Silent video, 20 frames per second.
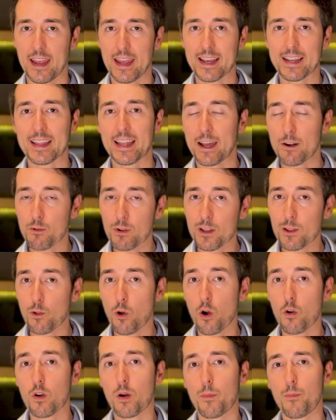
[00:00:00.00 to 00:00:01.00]
É claro que
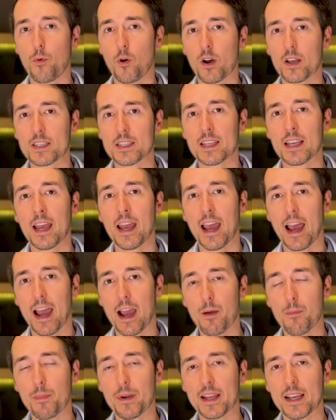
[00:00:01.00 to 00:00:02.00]
logo após
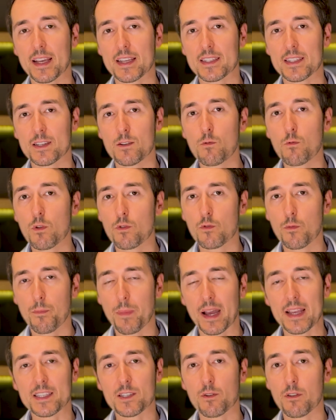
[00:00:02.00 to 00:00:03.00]
a aplicação, quando
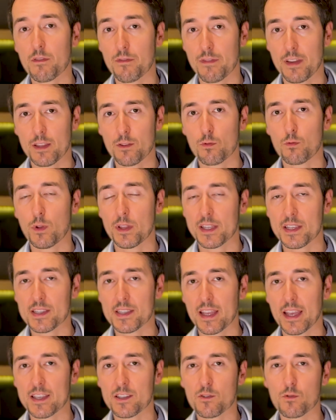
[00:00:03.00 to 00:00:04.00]
passa o efeito do
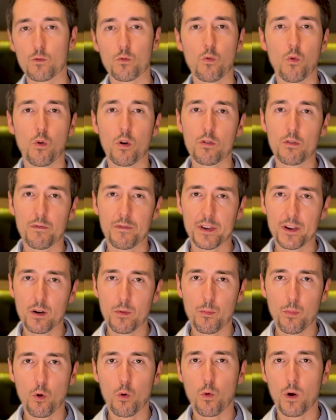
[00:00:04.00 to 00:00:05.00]
anestésico, o olho fica um
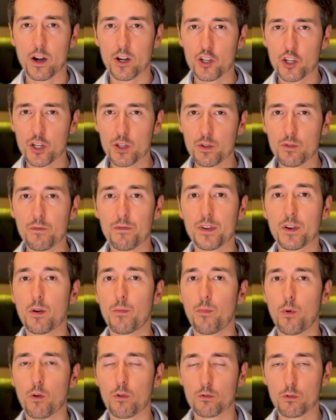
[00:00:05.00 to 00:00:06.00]
pouco ardido, fica um
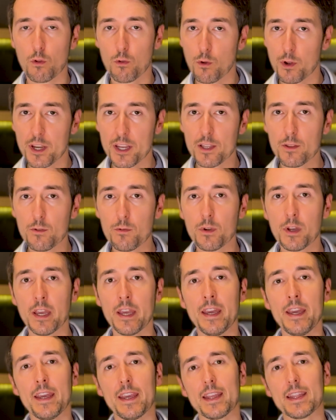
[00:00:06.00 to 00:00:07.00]
pouco dolorido,
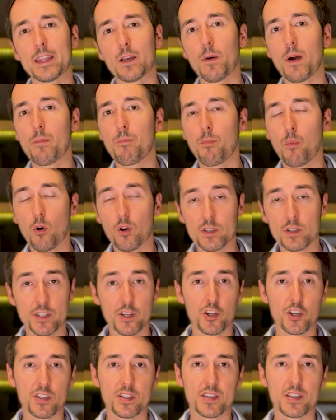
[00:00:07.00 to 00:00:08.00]
então, após a
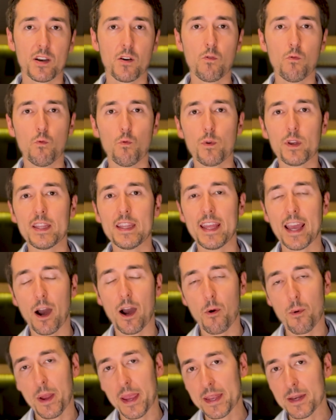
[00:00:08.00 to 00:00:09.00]
injeção, o
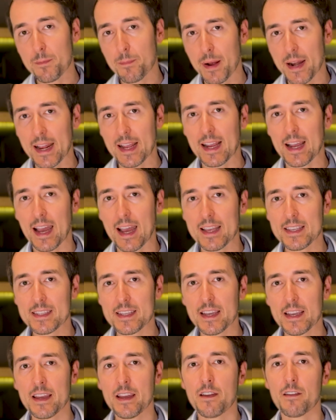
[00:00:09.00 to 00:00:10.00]
ideal é ir para
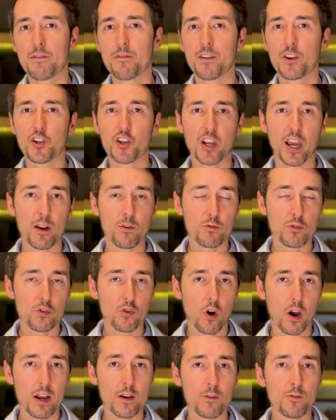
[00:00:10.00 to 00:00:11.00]
casa, fechar os
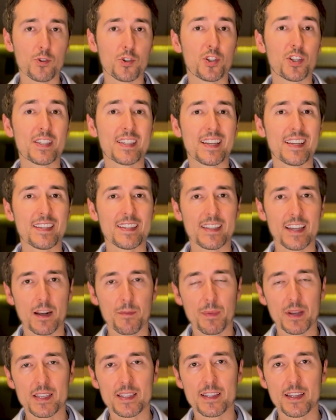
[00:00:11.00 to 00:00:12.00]
olhos, descansar
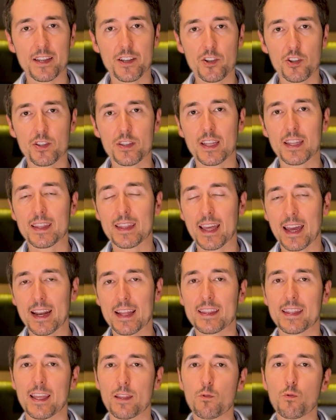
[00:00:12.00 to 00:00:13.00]
bastante, tentar
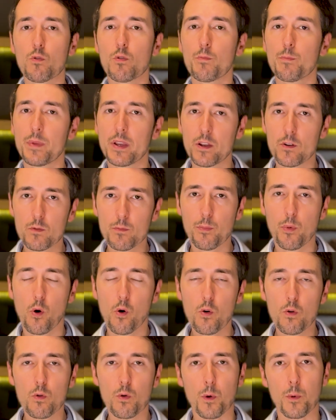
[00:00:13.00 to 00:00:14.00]
até dormir um
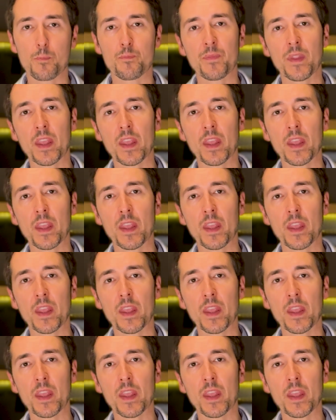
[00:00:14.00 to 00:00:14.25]
pouco,